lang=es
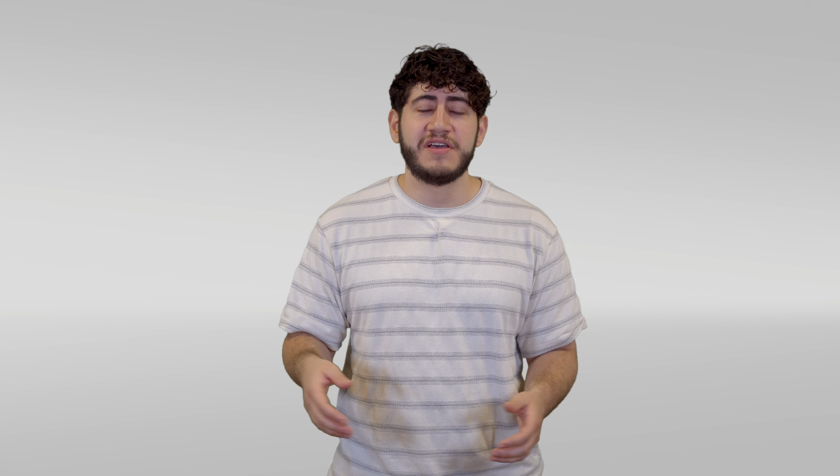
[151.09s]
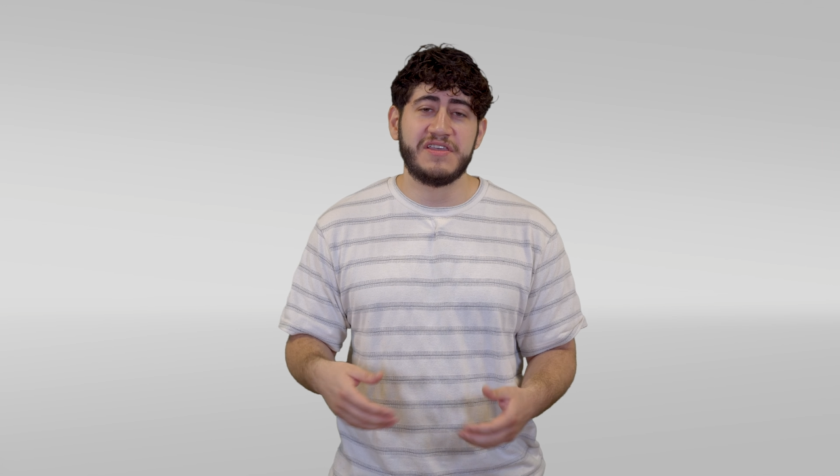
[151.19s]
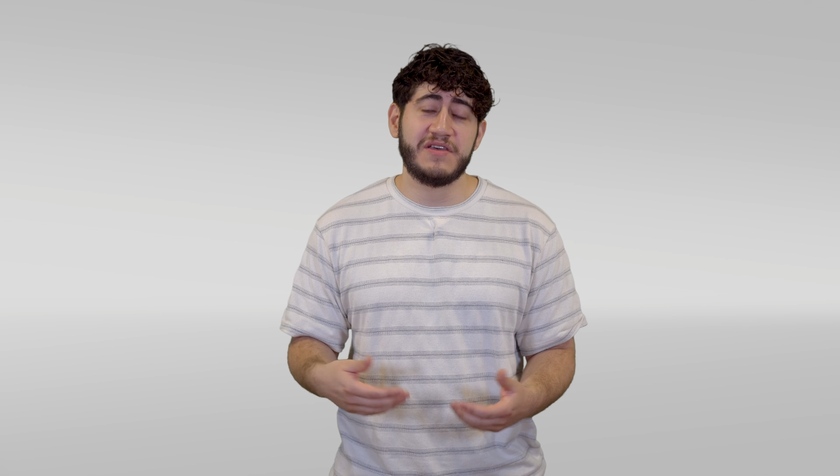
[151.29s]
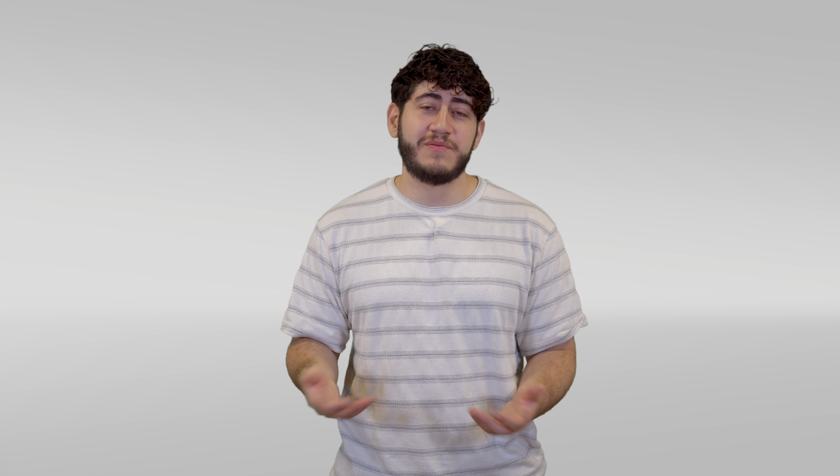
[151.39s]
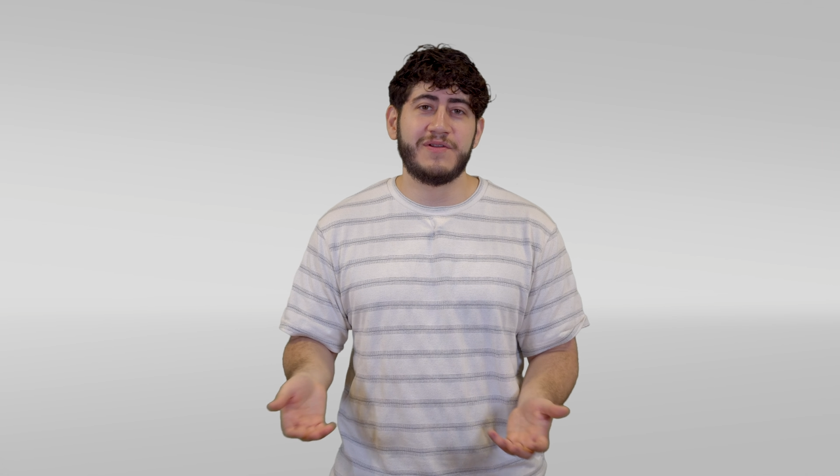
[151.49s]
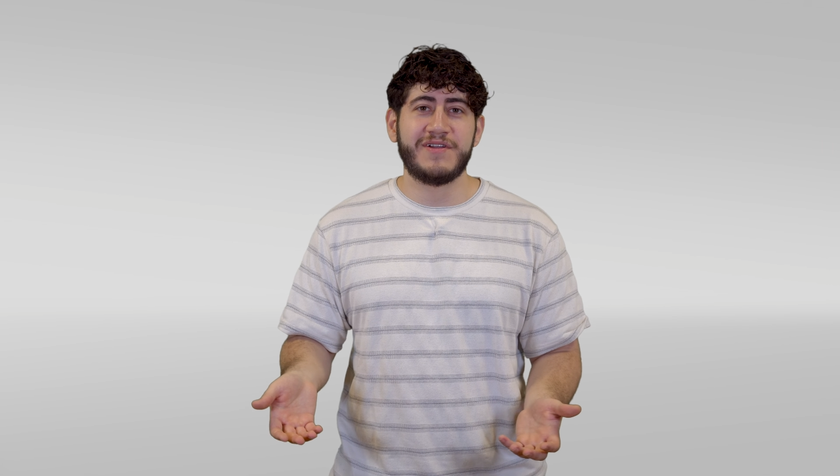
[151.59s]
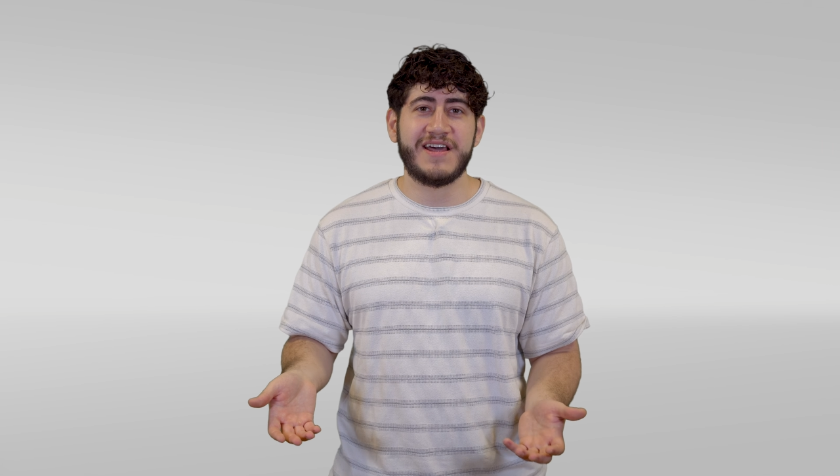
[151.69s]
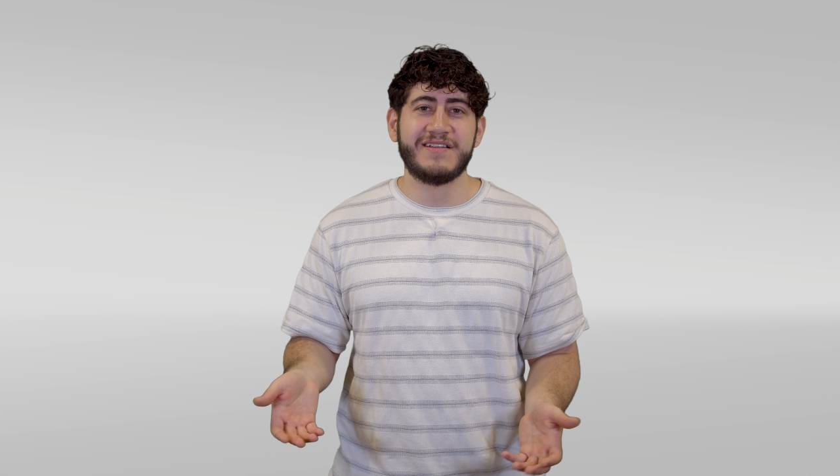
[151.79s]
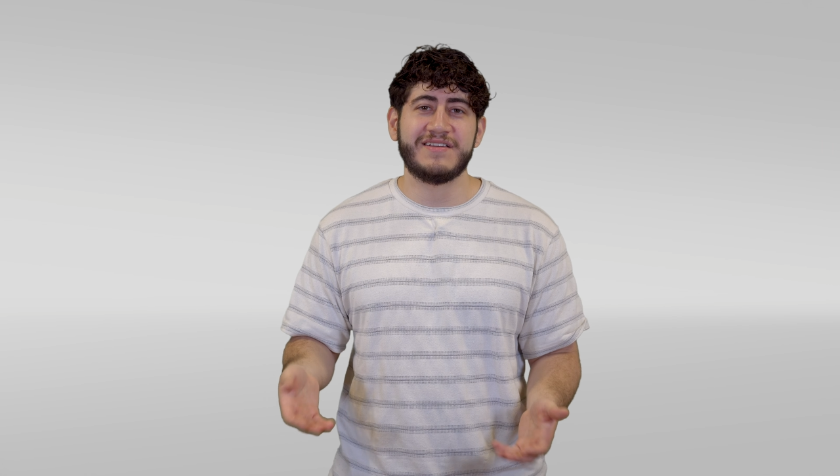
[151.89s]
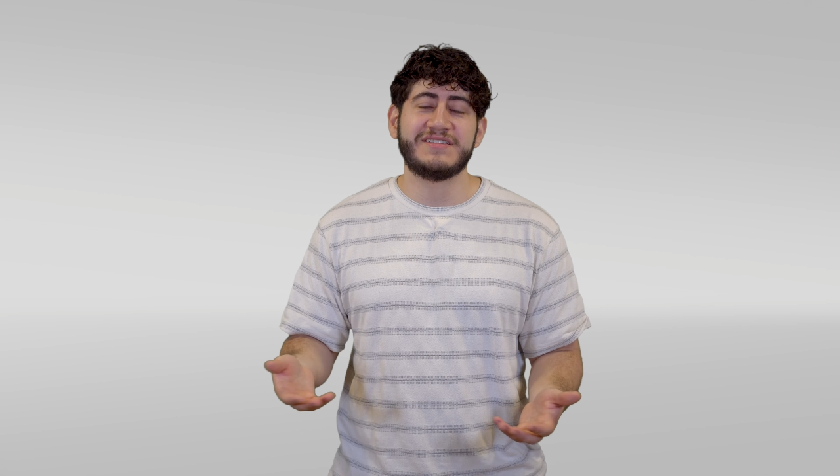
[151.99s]
y
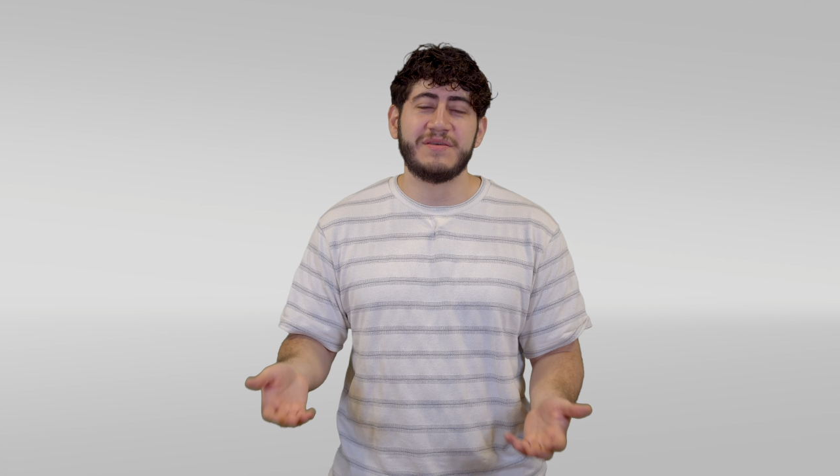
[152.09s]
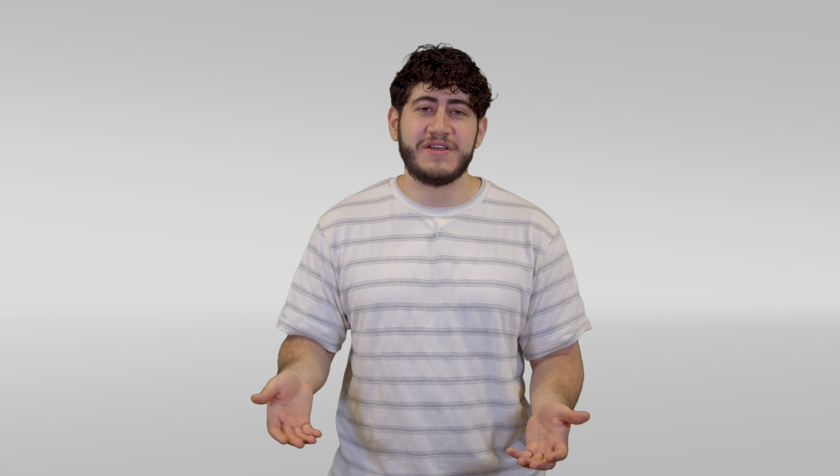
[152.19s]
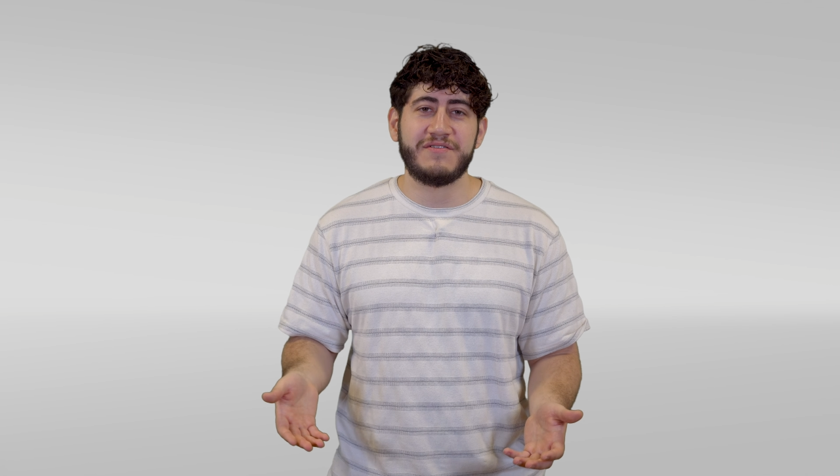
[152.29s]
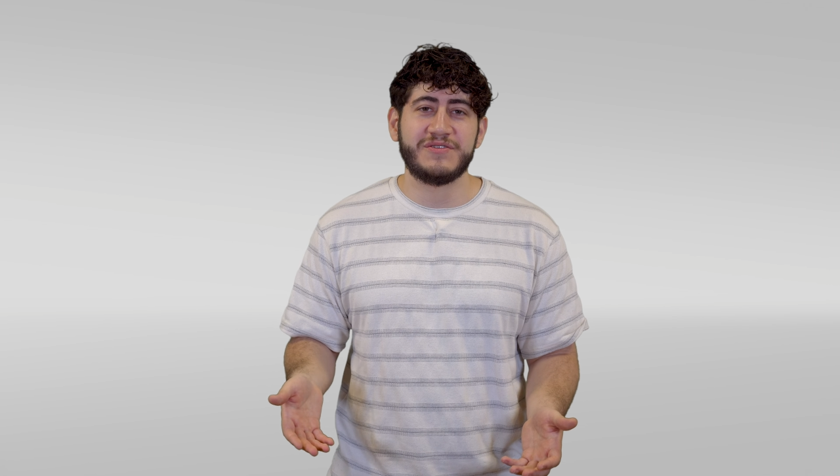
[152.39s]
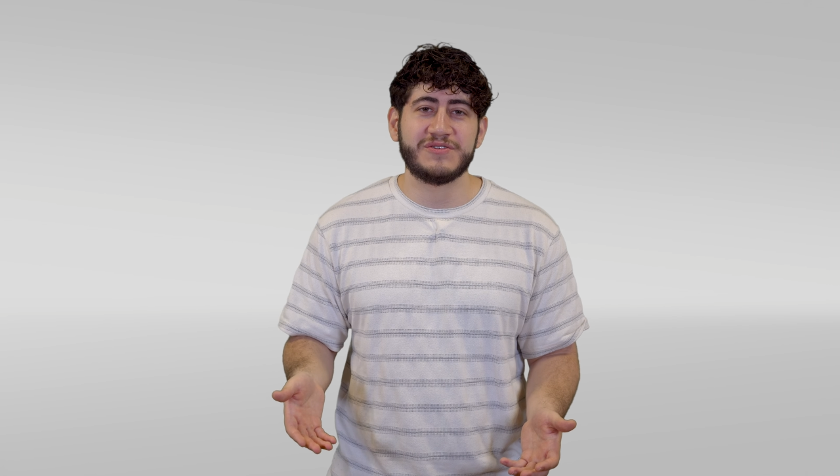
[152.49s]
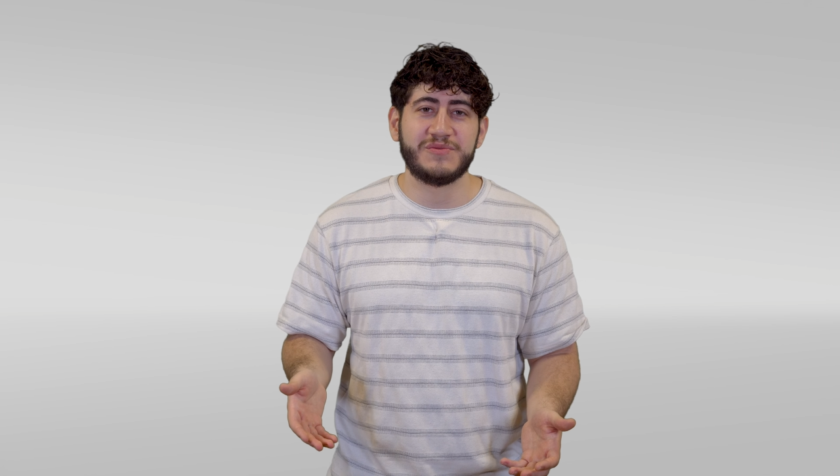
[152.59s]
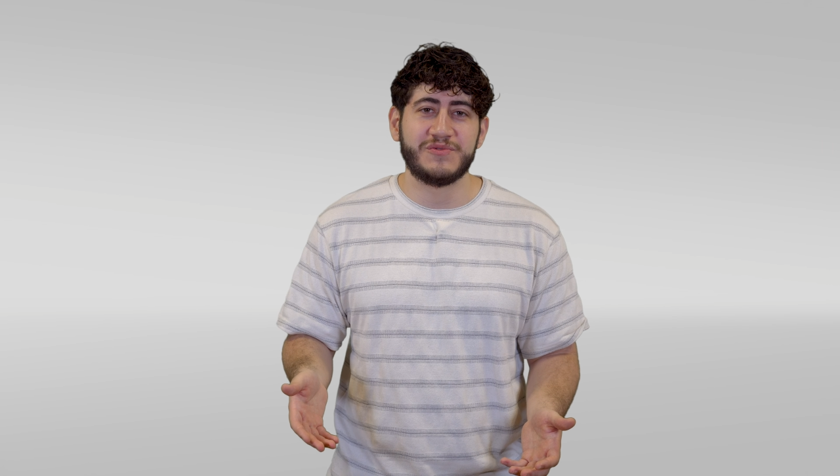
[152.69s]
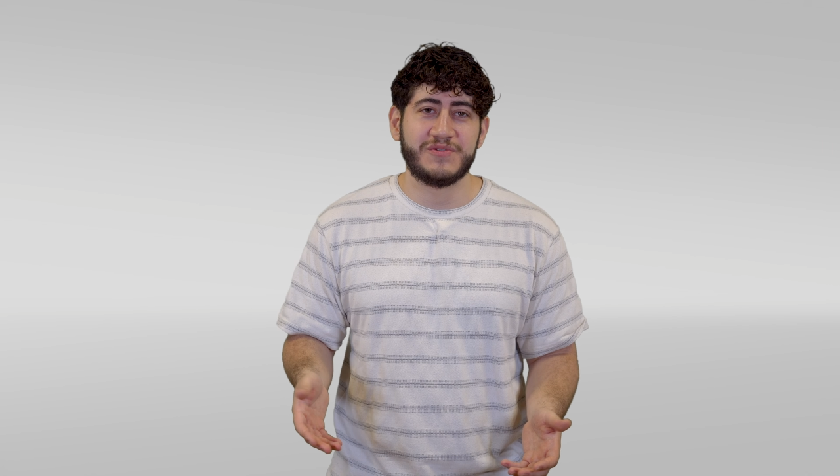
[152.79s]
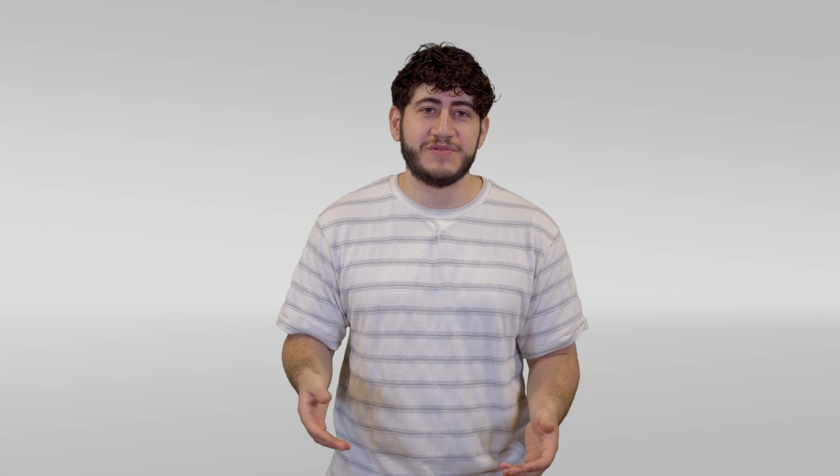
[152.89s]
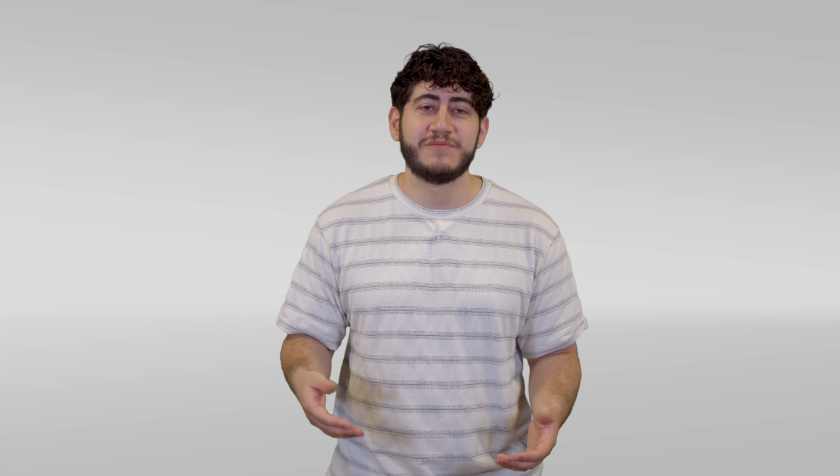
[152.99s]
explorar este maravilloso
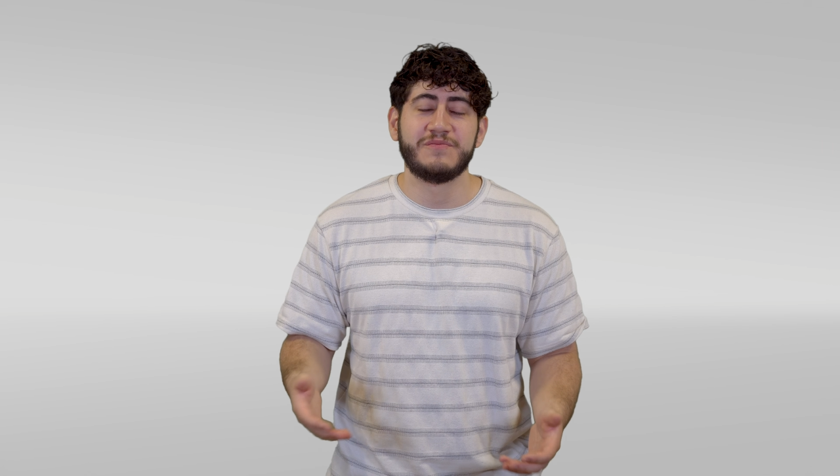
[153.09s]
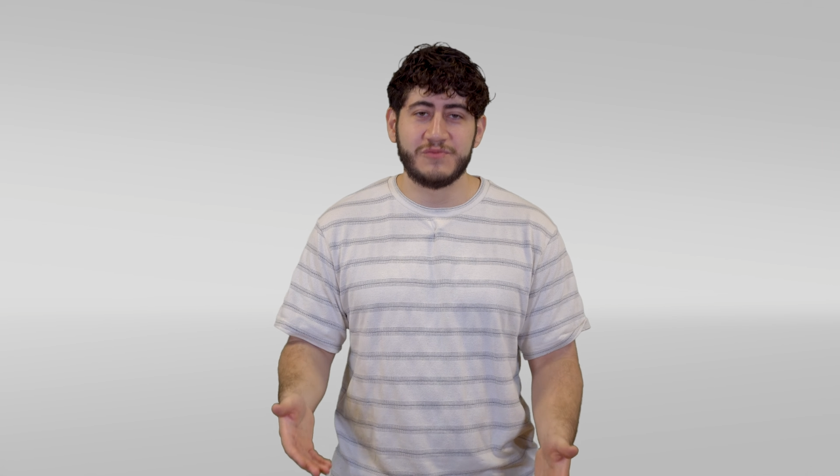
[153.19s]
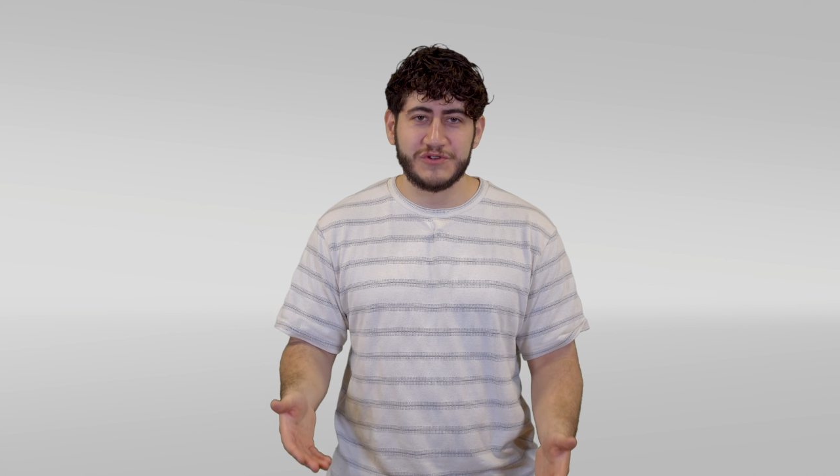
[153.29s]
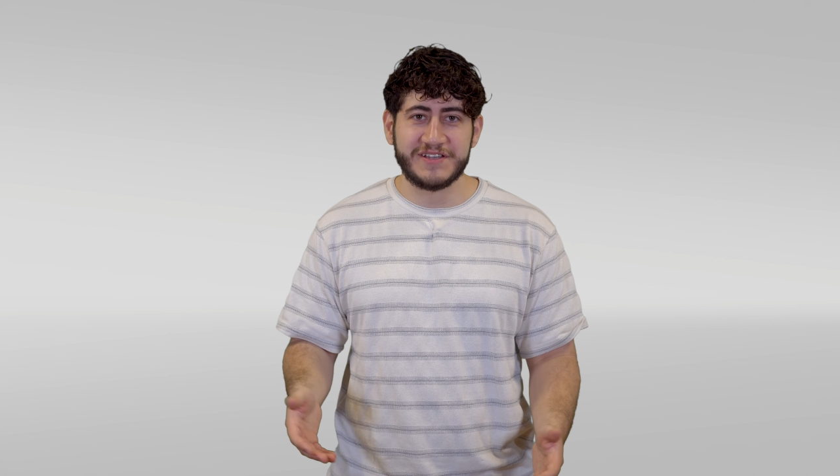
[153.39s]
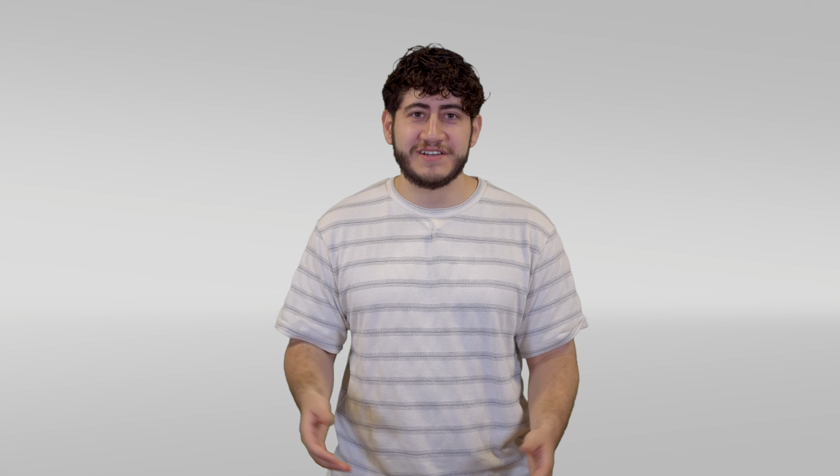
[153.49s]
mundo. Muchas